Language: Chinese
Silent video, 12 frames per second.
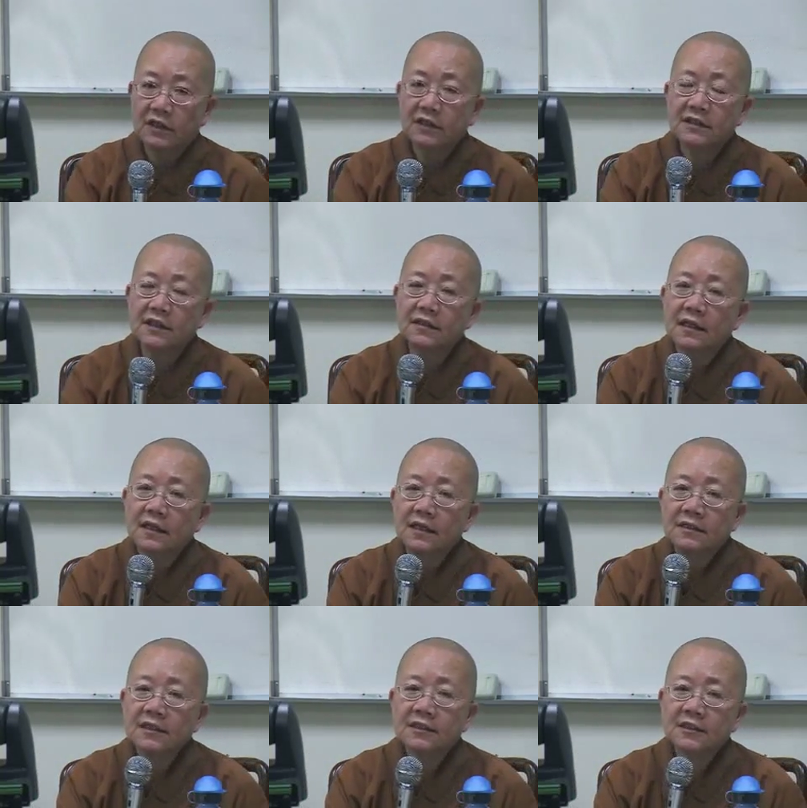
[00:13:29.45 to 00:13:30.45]
可见
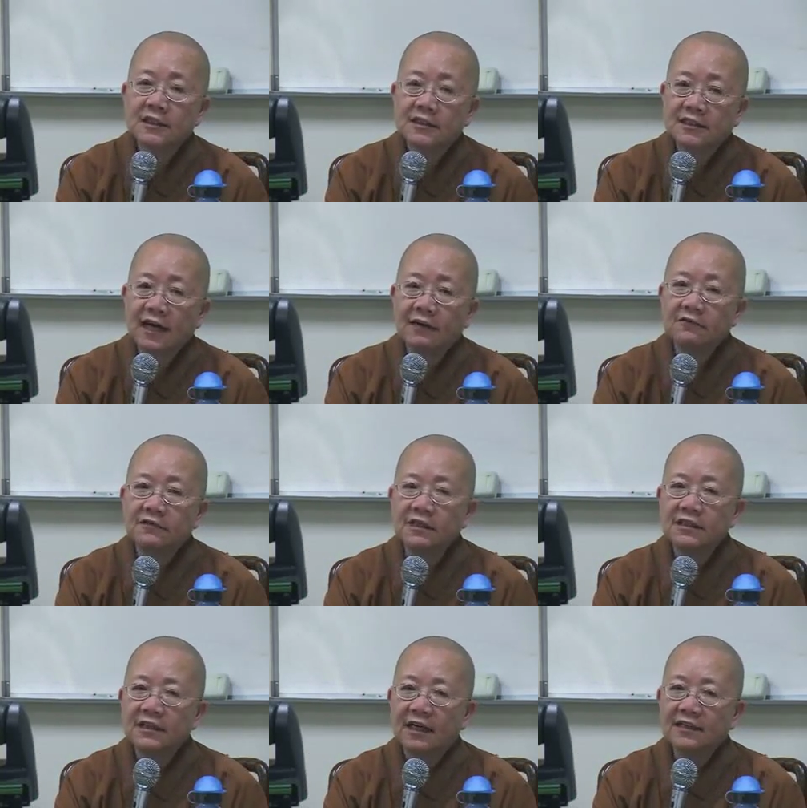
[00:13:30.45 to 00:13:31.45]
这是个大户
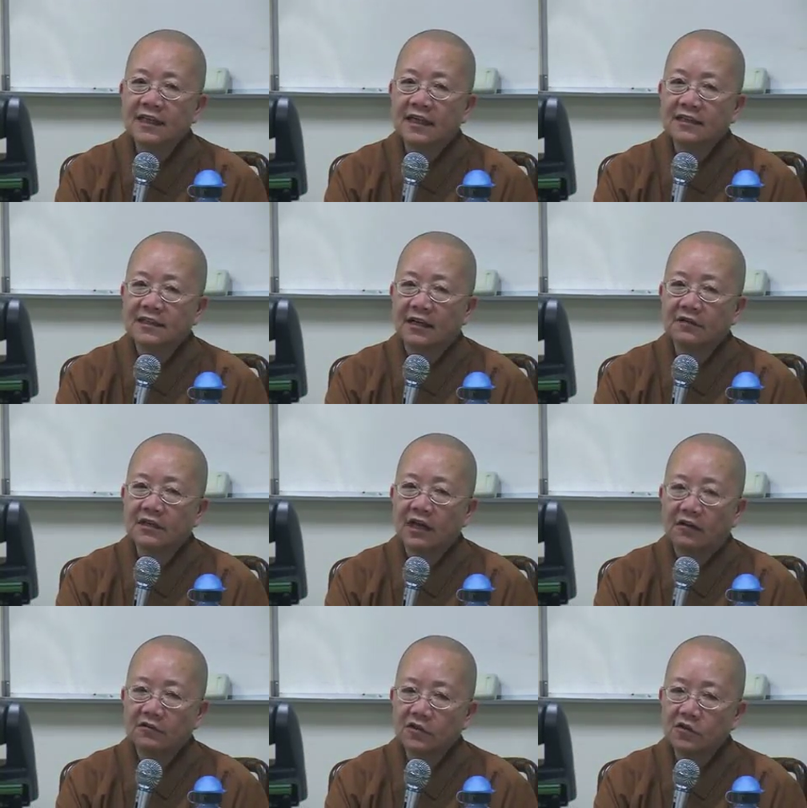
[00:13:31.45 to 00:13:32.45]
人家，家里才有
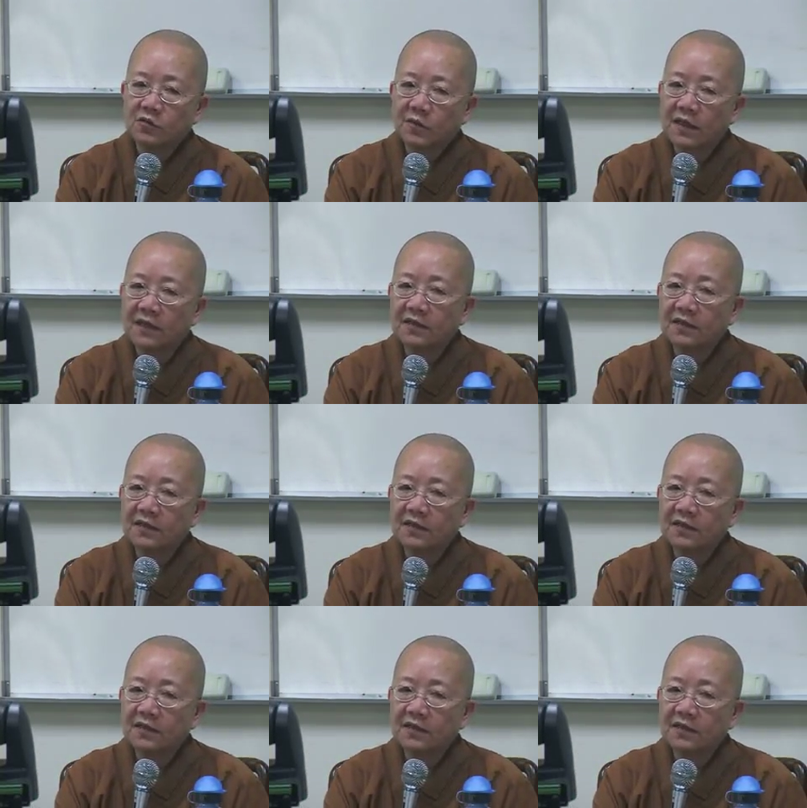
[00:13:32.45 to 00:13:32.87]
高楼嘛，